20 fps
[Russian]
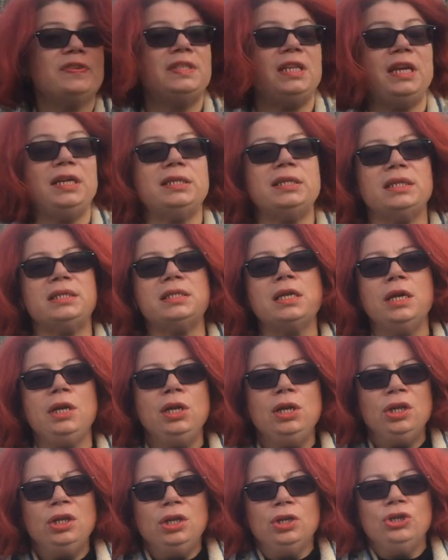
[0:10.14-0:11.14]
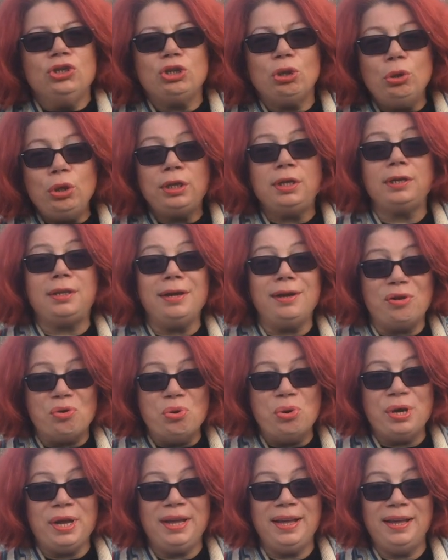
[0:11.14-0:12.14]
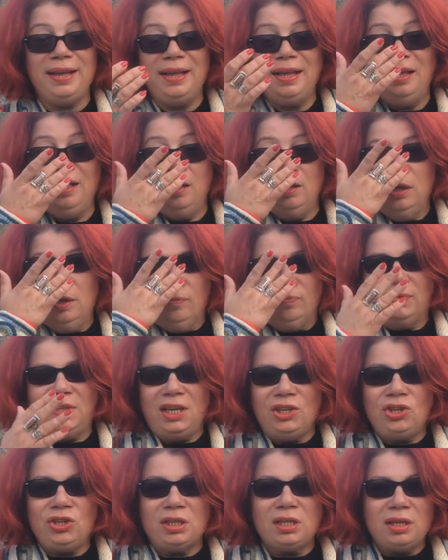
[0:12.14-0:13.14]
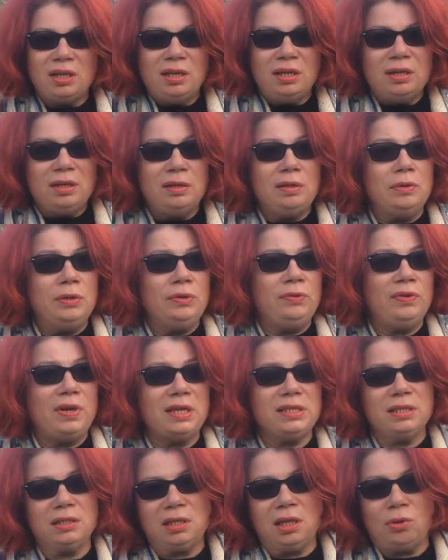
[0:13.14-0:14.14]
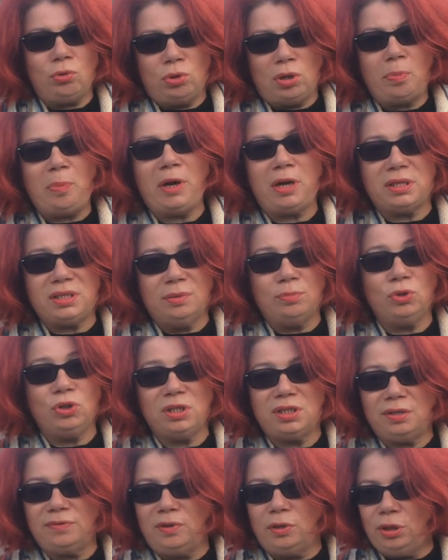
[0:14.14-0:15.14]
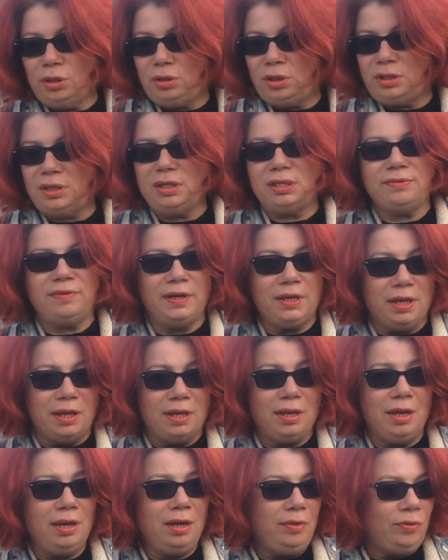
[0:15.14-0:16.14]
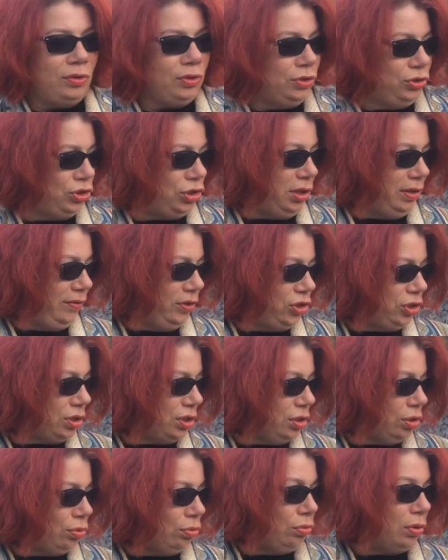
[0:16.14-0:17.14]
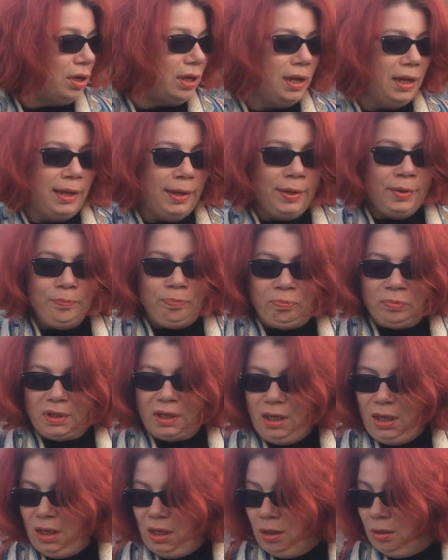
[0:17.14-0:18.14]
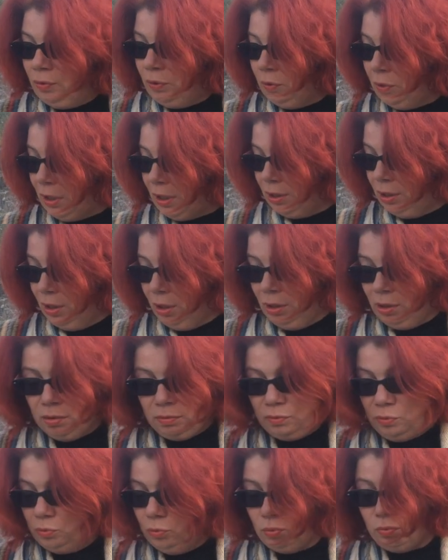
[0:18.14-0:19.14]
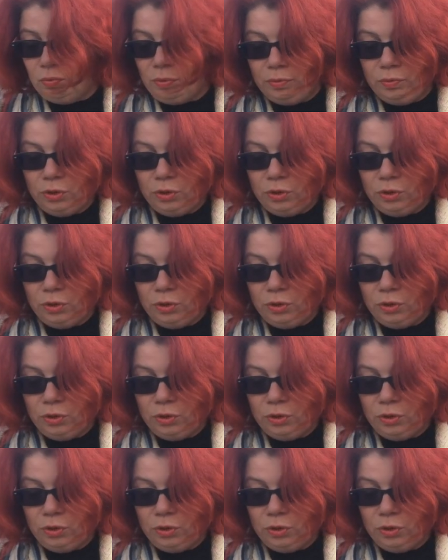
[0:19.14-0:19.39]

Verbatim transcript: их встретить. Что это такое? Значит, э, в разных народах по-разному называют эти изваяния человеческих рук. И они ну,